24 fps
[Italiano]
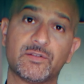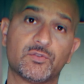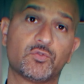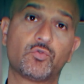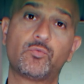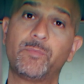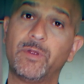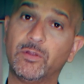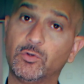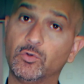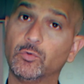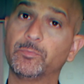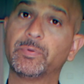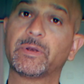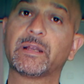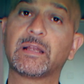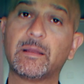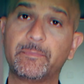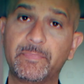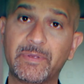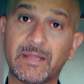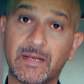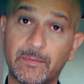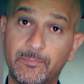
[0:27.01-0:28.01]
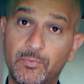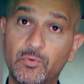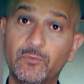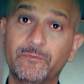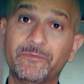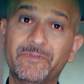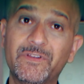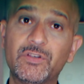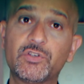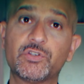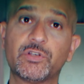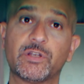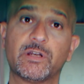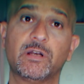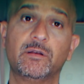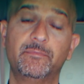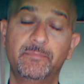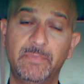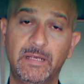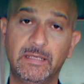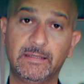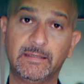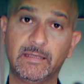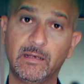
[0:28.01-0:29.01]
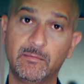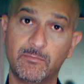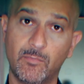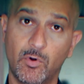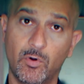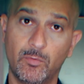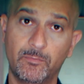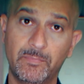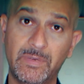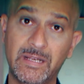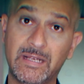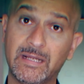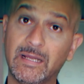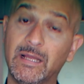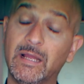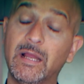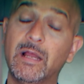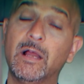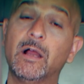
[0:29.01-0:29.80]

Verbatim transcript: strumento per capire più visceralmente il mobbing